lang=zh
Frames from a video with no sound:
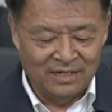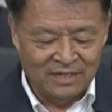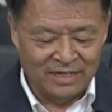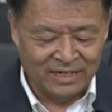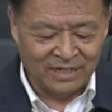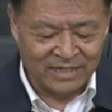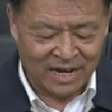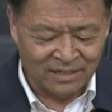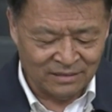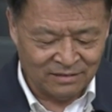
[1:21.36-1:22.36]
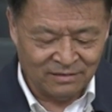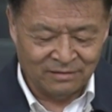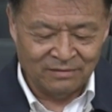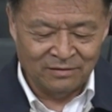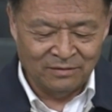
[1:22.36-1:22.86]
李克强
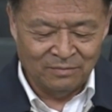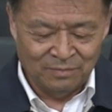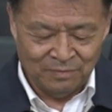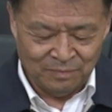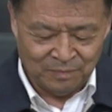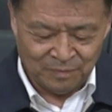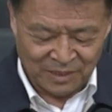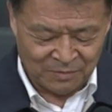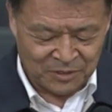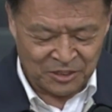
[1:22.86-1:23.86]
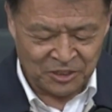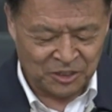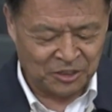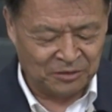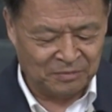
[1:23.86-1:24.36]
的批示
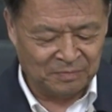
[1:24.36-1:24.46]
是：